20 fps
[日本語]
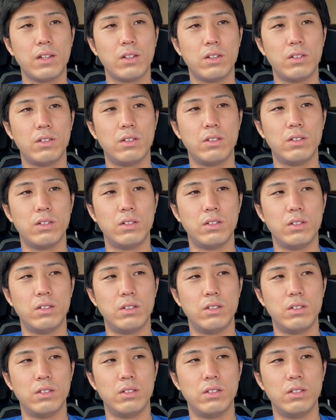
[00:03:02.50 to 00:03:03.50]
あ
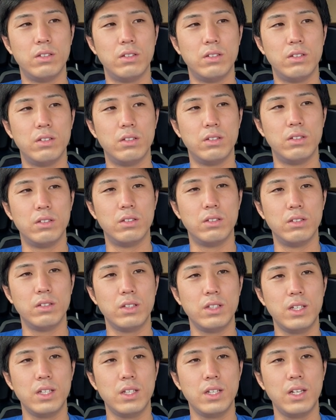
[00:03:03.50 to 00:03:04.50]
のー、
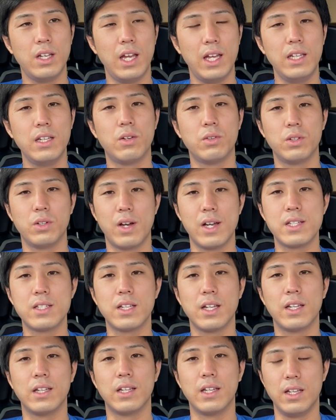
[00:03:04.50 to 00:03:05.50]
変な音がし
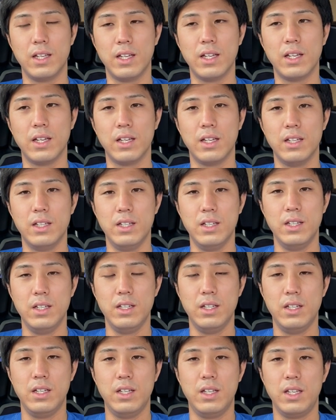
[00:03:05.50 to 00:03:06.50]
たんで、
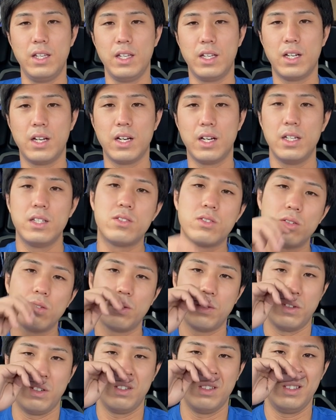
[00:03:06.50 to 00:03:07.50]
一回ちょっ
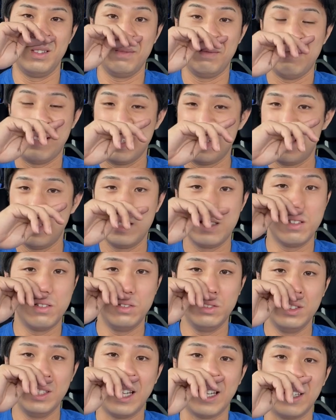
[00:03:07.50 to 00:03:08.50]
と、まあ
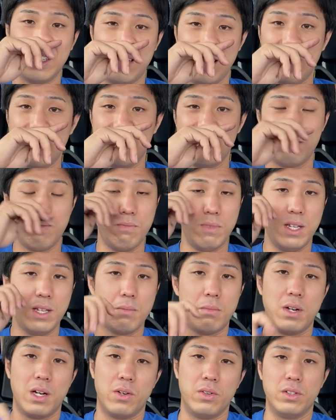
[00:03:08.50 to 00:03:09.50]
シーズンオフなんで見て
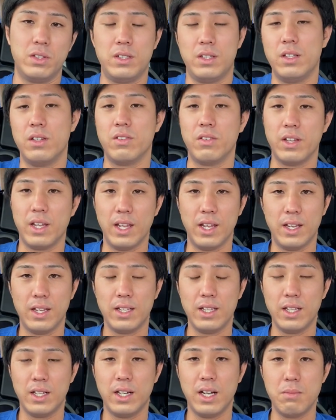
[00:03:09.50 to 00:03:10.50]
もらおうっていうので、
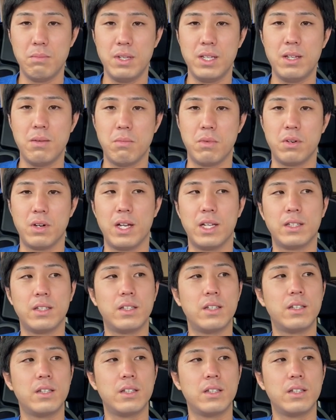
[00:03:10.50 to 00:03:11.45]
一回見てもらっ